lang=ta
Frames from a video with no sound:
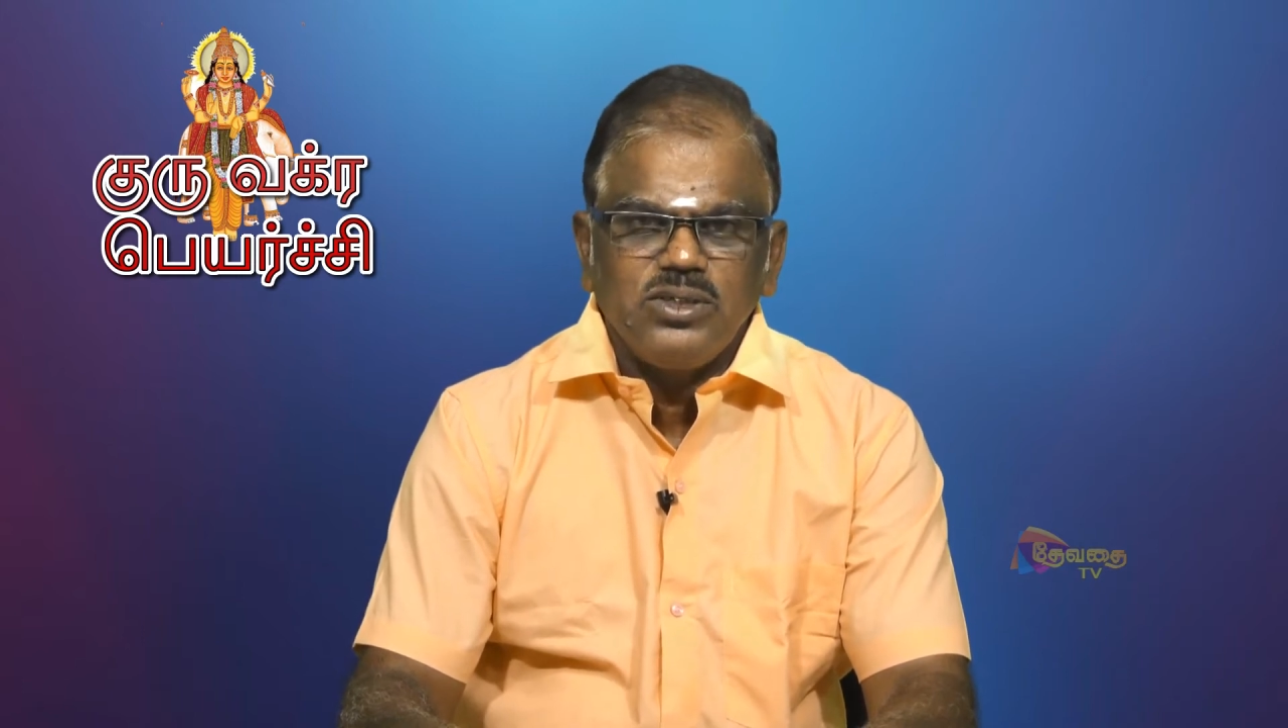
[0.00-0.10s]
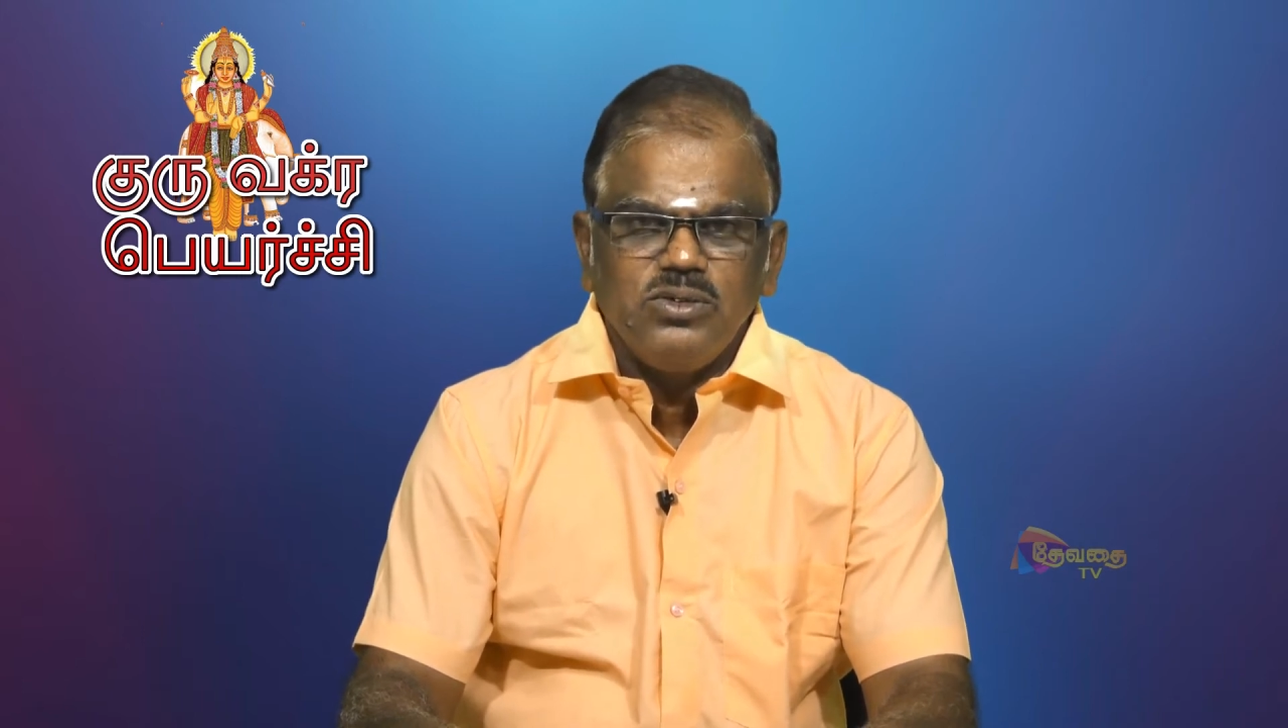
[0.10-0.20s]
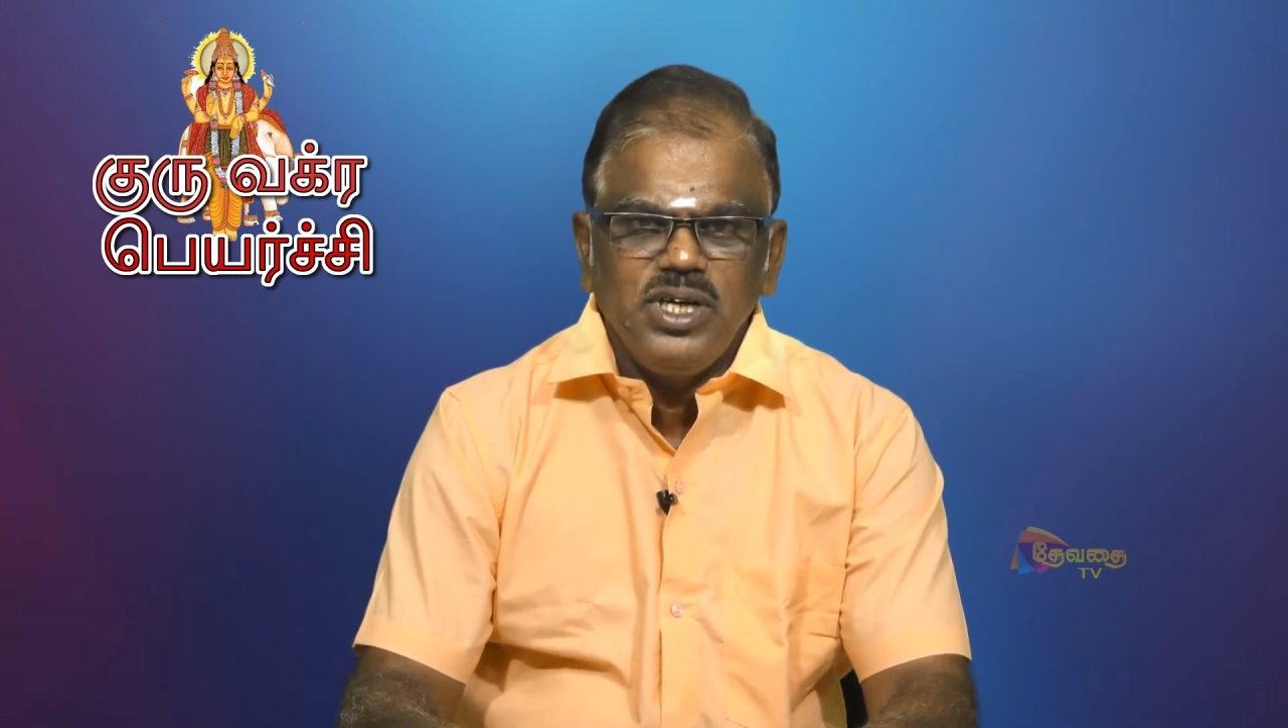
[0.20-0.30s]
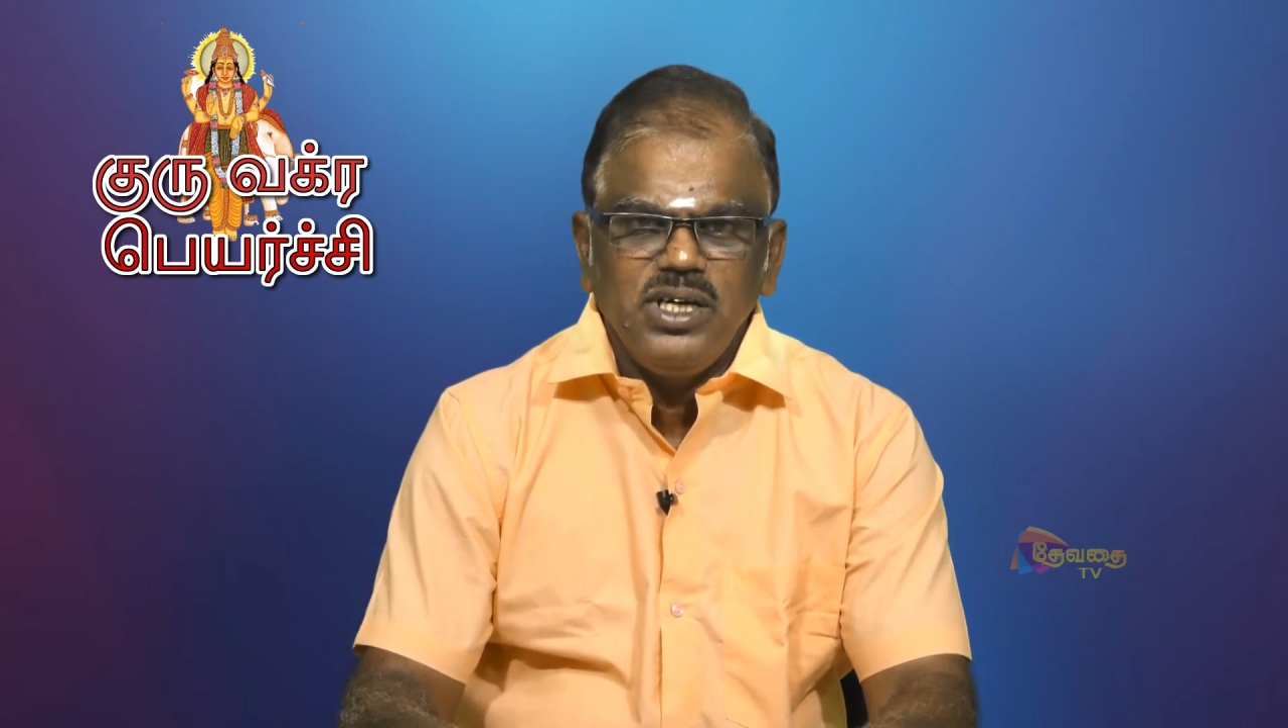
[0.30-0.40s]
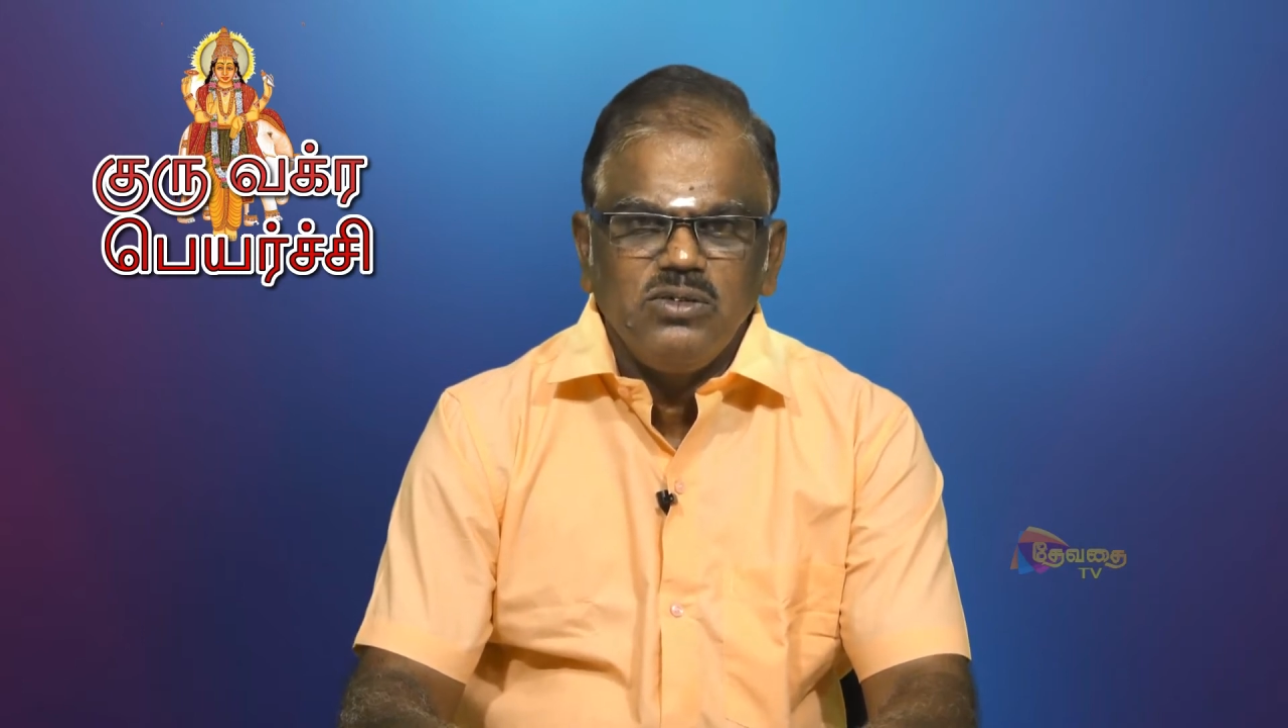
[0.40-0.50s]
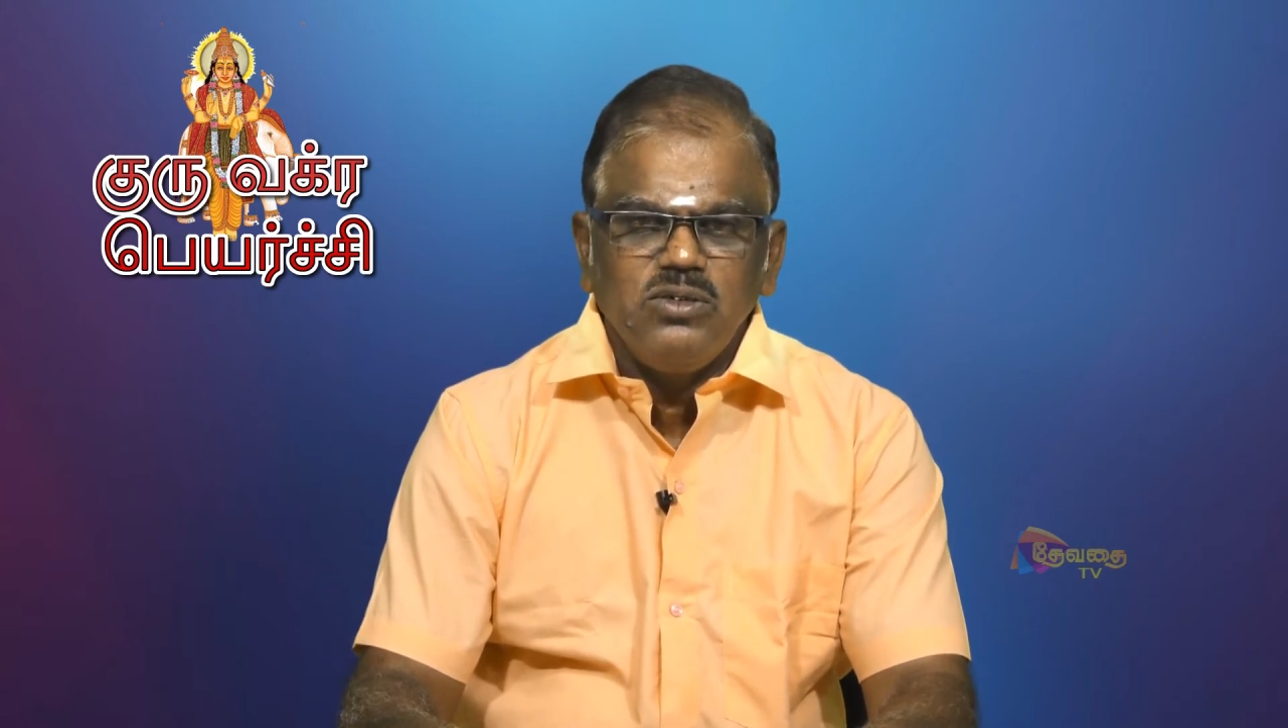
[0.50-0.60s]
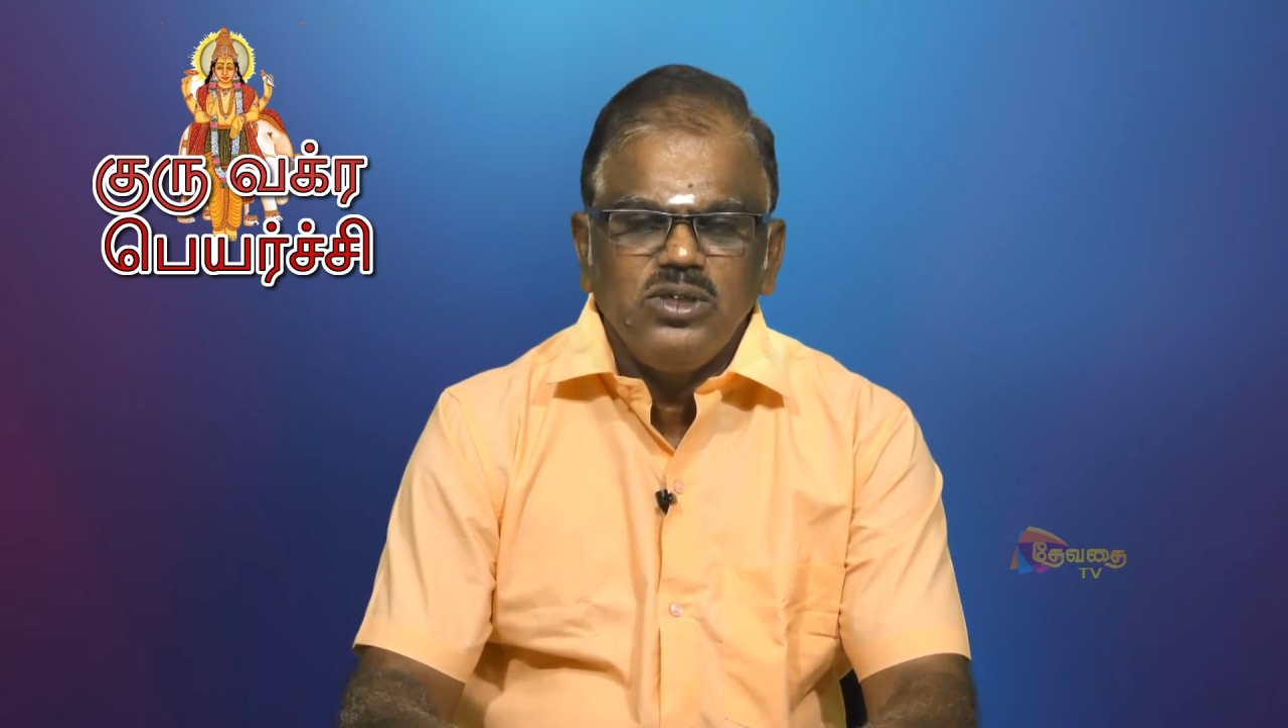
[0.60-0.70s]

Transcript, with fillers: சூரியன்